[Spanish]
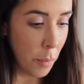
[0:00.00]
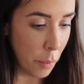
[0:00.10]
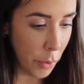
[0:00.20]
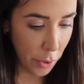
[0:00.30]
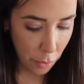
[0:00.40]

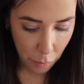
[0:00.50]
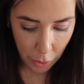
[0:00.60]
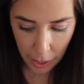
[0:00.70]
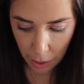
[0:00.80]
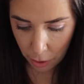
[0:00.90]
Bueno,
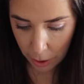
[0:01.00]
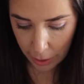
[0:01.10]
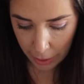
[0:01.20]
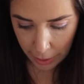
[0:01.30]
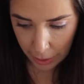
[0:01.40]
voy a
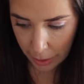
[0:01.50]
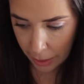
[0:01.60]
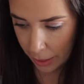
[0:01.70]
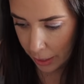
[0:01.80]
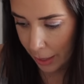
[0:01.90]
coger
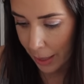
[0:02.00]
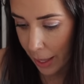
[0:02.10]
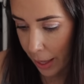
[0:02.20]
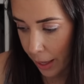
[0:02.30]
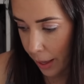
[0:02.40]

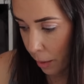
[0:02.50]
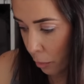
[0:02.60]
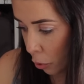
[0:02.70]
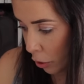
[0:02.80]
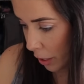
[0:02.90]
de
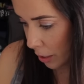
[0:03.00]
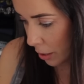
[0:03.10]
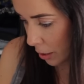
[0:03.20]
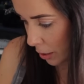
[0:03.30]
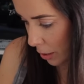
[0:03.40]

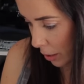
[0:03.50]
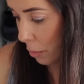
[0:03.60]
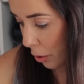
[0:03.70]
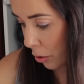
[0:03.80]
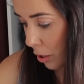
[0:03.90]
bodies,
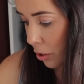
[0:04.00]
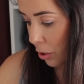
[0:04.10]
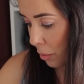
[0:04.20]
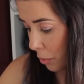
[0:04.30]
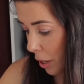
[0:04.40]
mejor
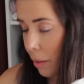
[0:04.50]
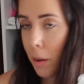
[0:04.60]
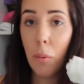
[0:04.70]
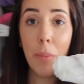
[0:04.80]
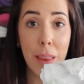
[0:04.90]
dicho, voy a
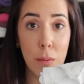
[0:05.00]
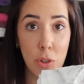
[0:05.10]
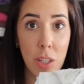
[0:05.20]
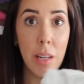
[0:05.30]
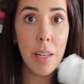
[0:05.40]
llevar un par de
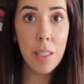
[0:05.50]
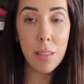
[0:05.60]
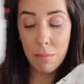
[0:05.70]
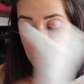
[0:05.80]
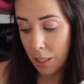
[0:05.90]
muselinas,
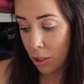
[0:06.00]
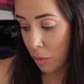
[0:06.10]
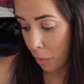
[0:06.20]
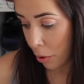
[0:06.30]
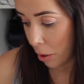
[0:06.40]
que esto
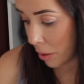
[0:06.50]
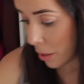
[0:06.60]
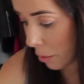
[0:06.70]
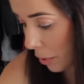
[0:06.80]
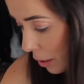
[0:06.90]
me puede
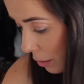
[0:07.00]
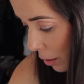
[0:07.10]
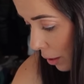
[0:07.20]
venir bien,